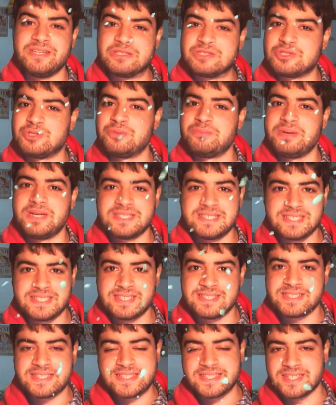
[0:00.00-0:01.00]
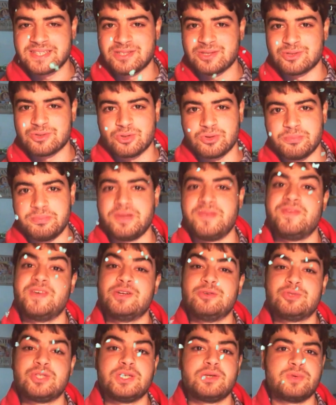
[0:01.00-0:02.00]
io sono Blaziken68,
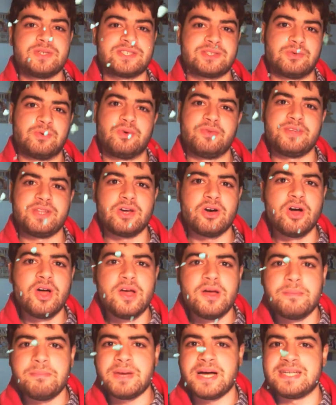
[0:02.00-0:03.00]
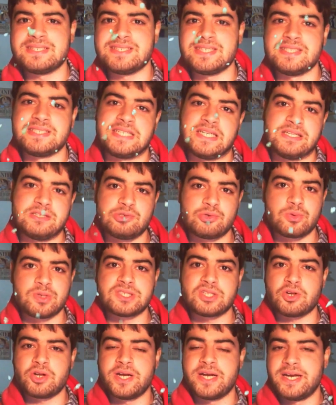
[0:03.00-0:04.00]
benvenuti in questo nuovo video Ma se siete su
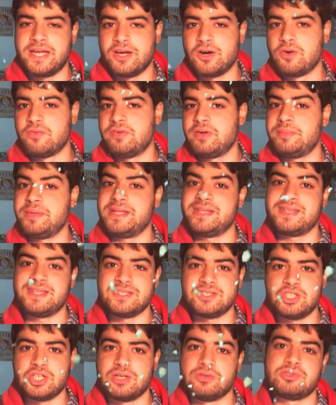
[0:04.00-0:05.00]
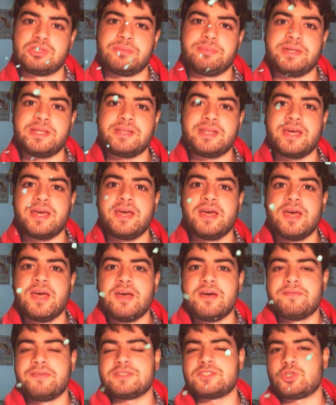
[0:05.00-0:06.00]
questo canale ovviamente già lo sapete
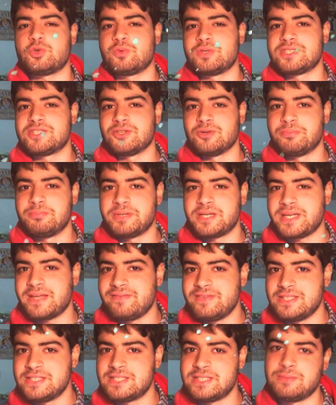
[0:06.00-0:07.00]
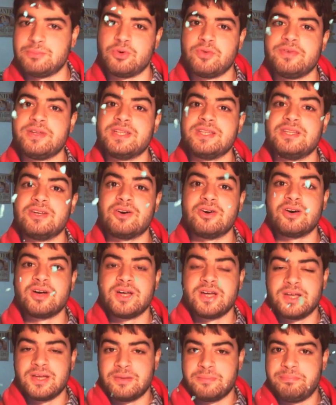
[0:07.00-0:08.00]
Faccio questo brevissimo video
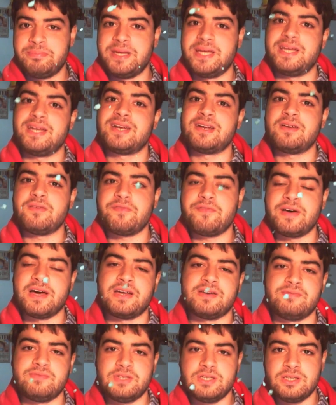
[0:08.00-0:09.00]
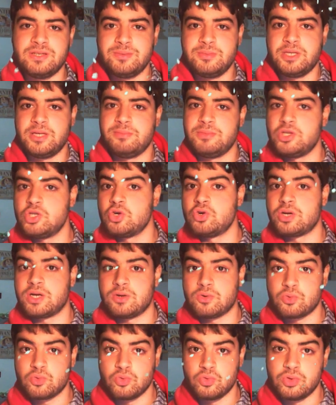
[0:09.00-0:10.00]
per farvi i miei
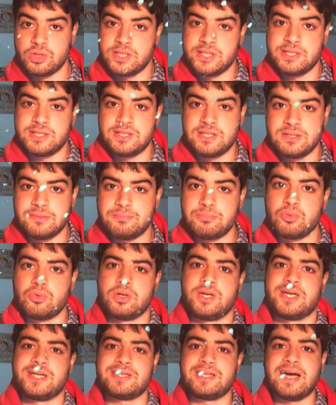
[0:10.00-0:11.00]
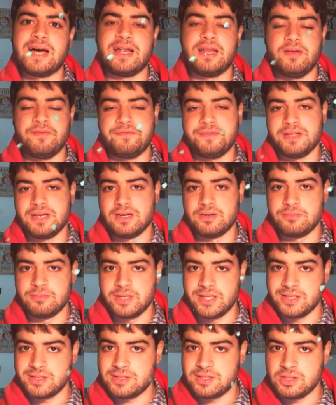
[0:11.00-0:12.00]
migliori auguri di buon Natale
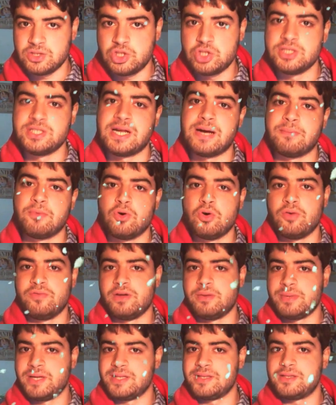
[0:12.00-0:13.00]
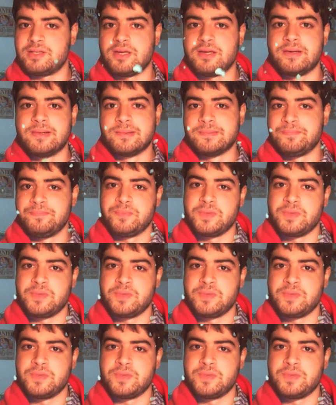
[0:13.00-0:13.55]
Finalmente ci siamo, ovviamente